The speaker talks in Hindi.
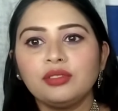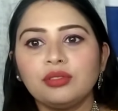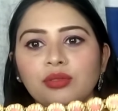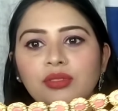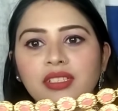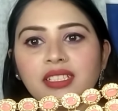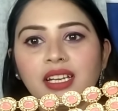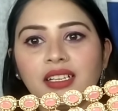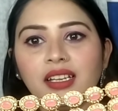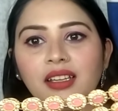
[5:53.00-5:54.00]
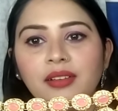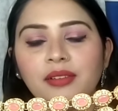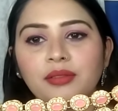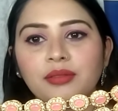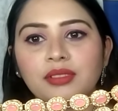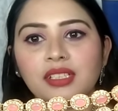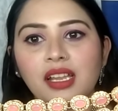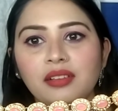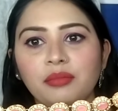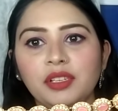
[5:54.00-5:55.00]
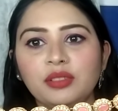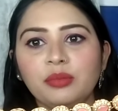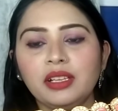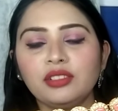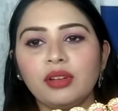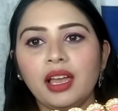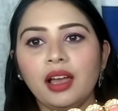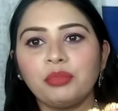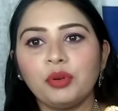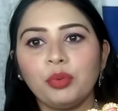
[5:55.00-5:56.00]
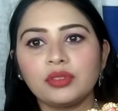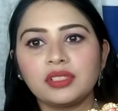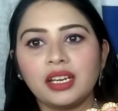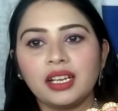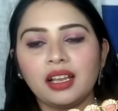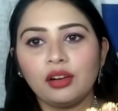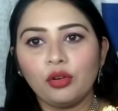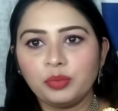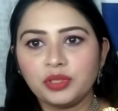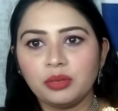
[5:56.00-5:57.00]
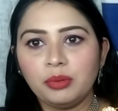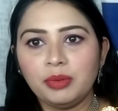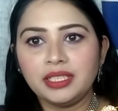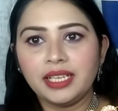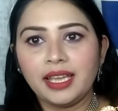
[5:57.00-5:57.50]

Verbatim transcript: जो ज्वेलरी सेट है कुछ ऐसा इसमें जो है आपको बहुत सारे कलर ऑप्शन भी मिल